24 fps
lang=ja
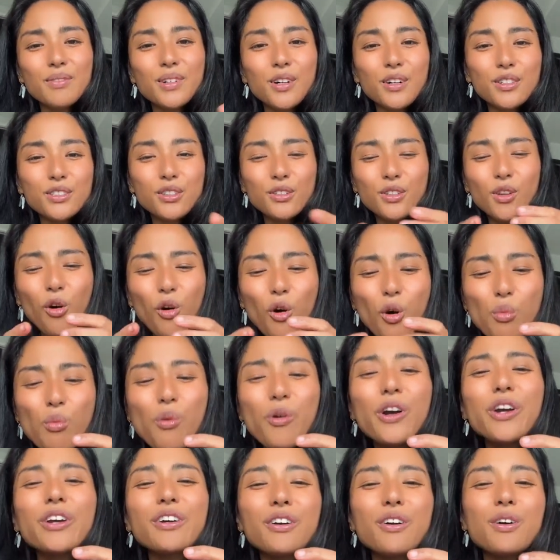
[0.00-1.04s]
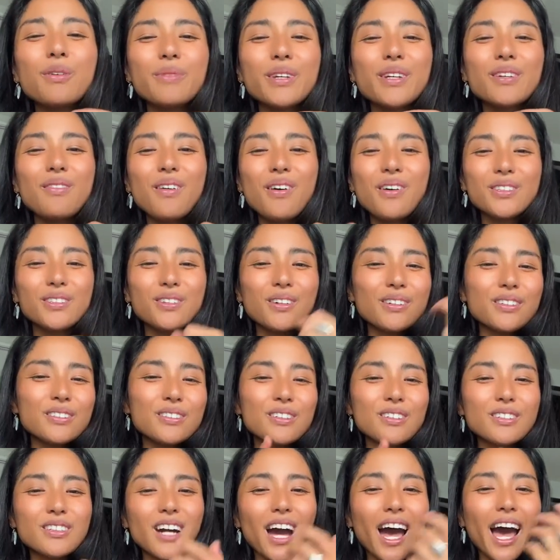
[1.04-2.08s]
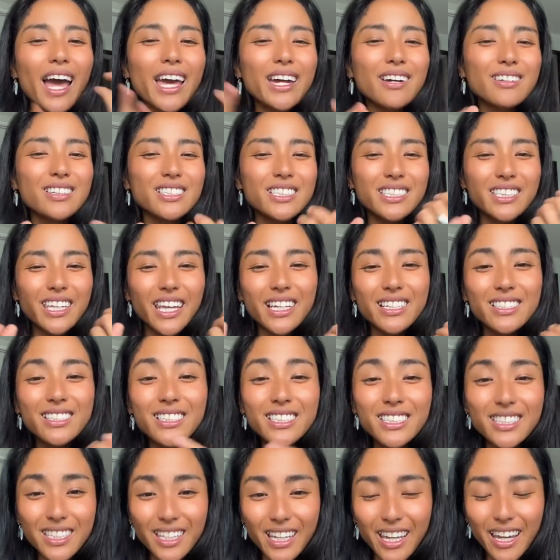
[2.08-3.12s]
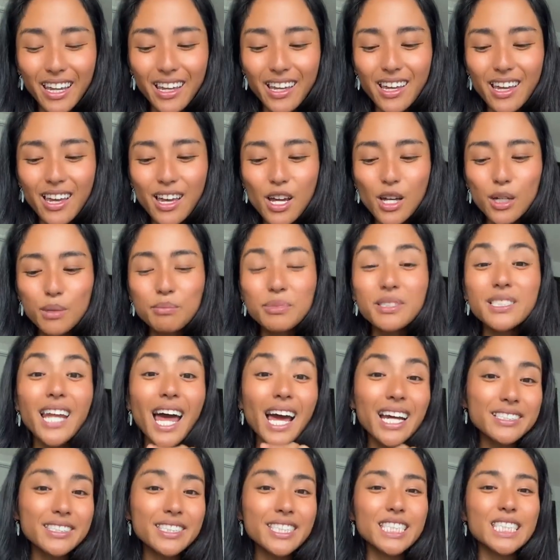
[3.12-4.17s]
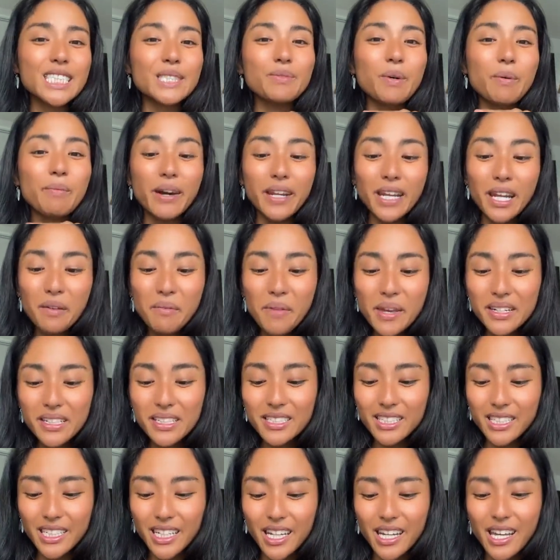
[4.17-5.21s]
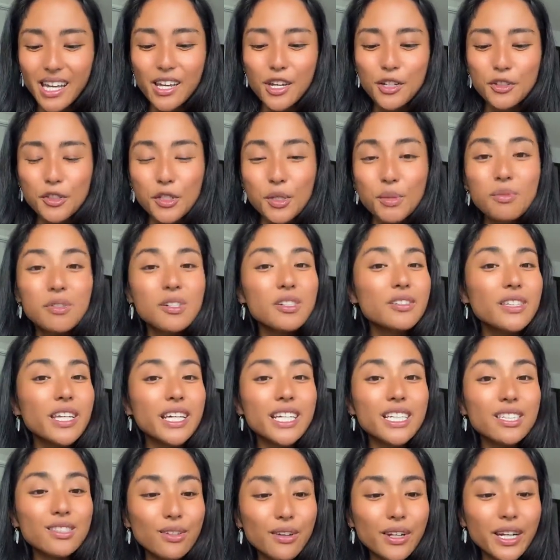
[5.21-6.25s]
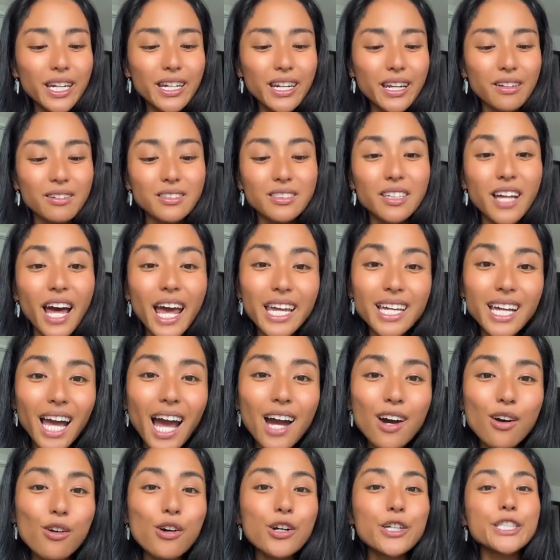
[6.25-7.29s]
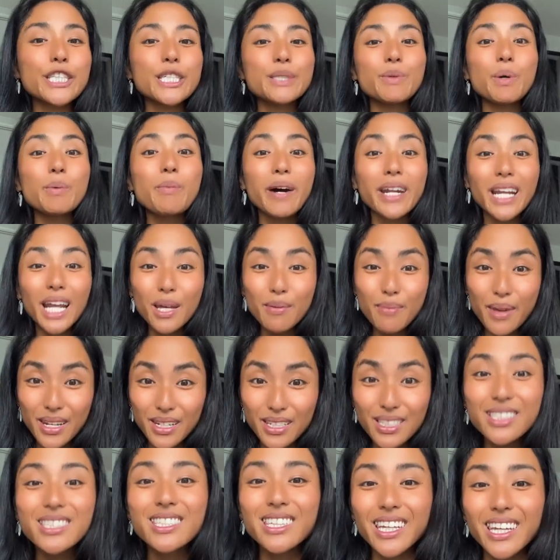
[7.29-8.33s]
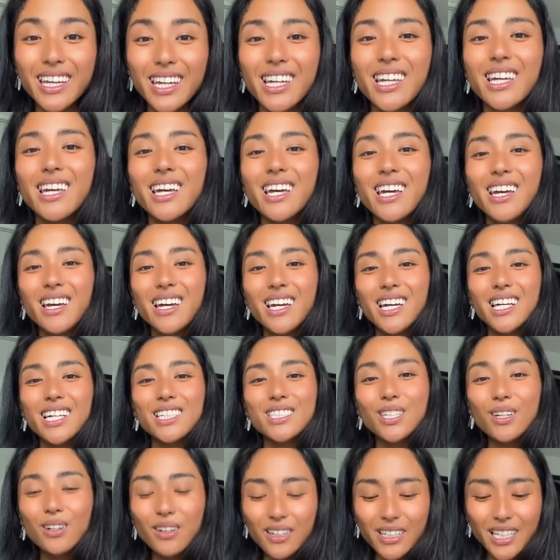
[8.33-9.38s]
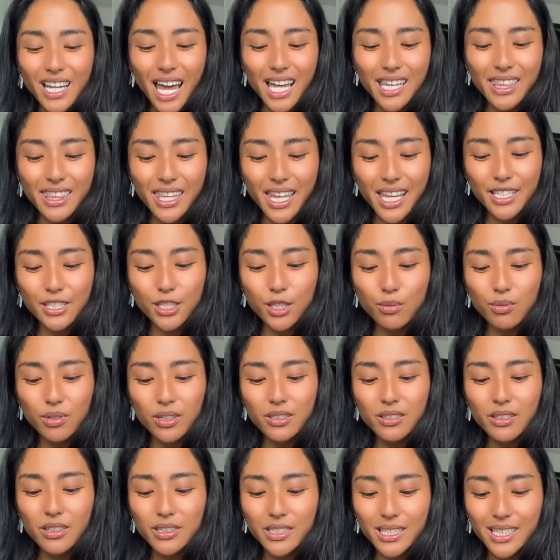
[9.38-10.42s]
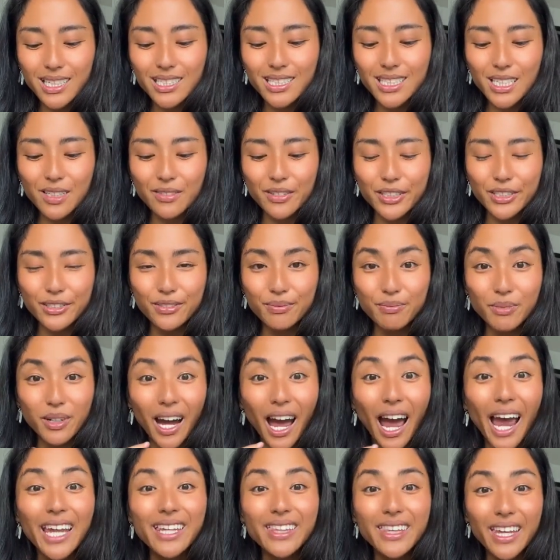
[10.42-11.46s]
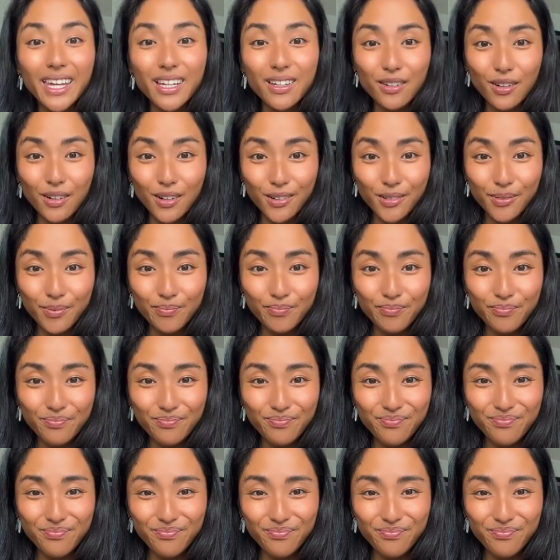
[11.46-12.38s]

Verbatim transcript: もうその思い込みをどんどん解放していくし、プラクティスも学べるし、自分で一人での内観法でも学べるし、そうやって自分の人生をもう変えていこ